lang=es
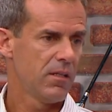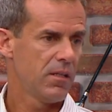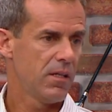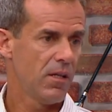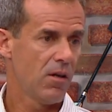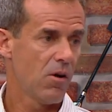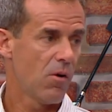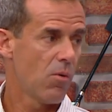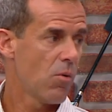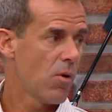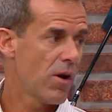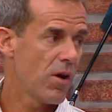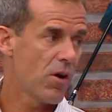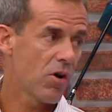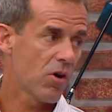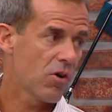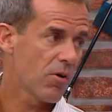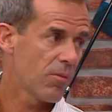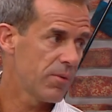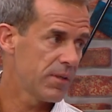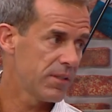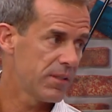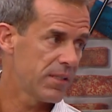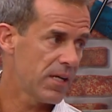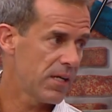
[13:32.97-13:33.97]
de los buenos
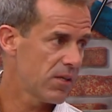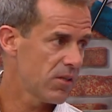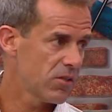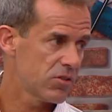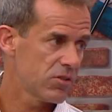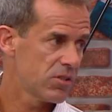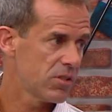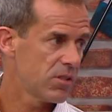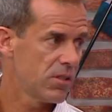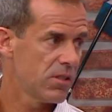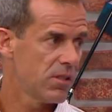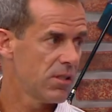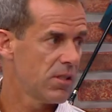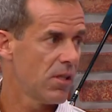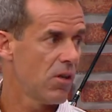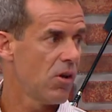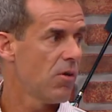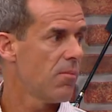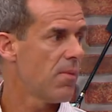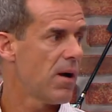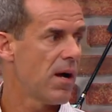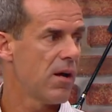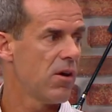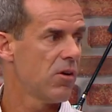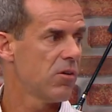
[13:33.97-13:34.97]
comentarios y de los
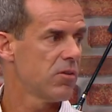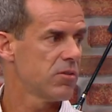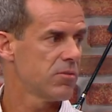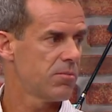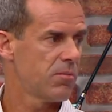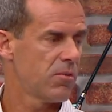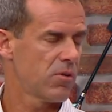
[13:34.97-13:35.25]
malos, mm.